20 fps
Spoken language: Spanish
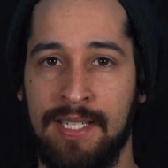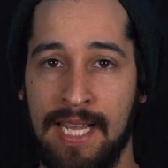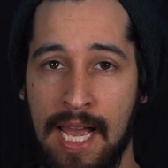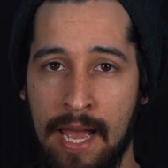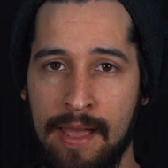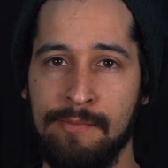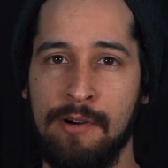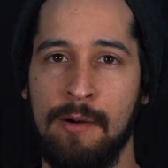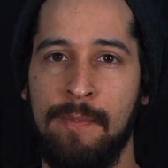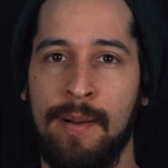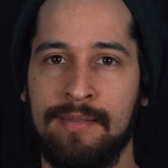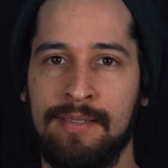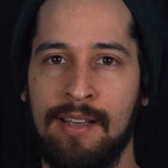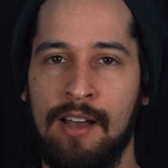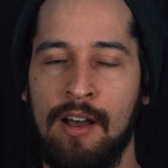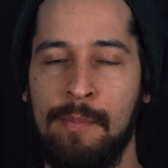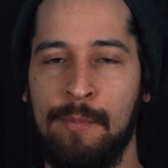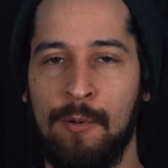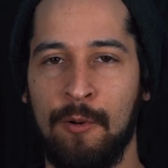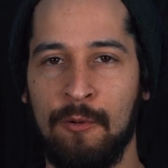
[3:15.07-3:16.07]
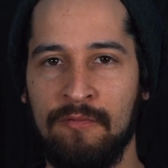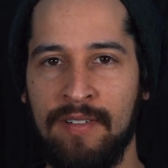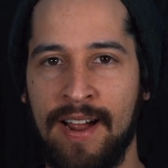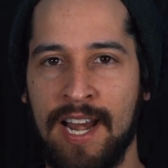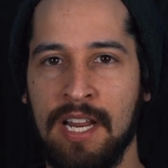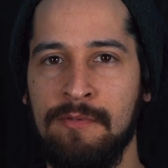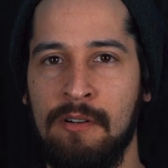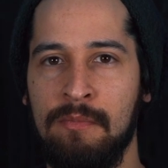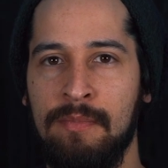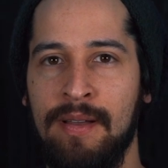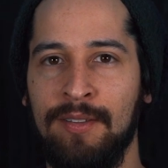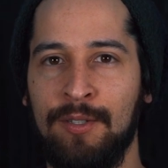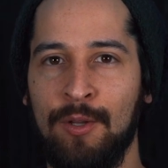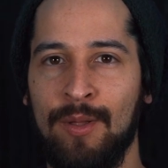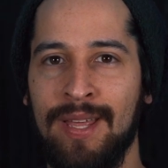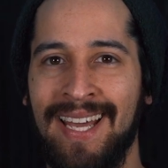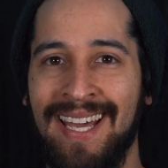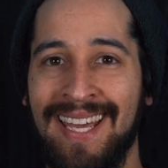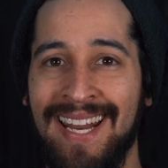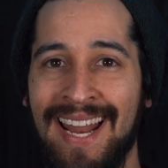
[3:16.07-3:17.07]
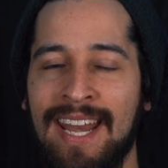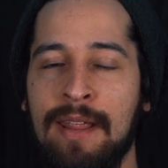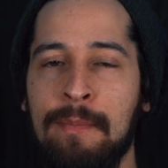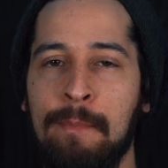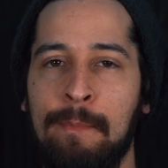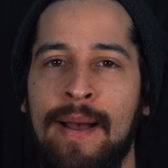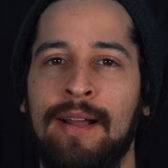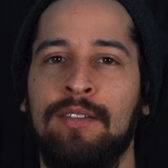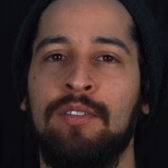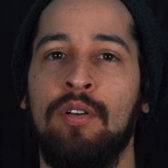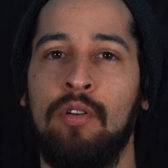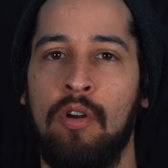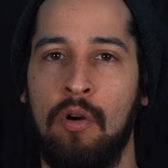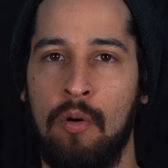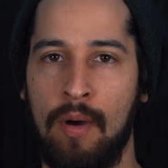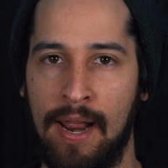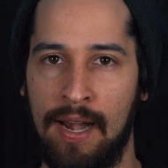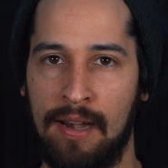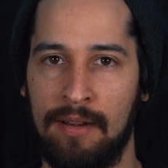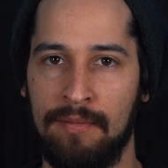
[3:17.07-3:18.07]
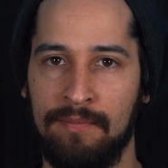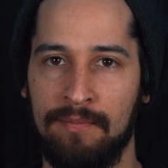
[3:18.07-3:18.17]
ya habíamos pasado por varios momentos de gran impacto global,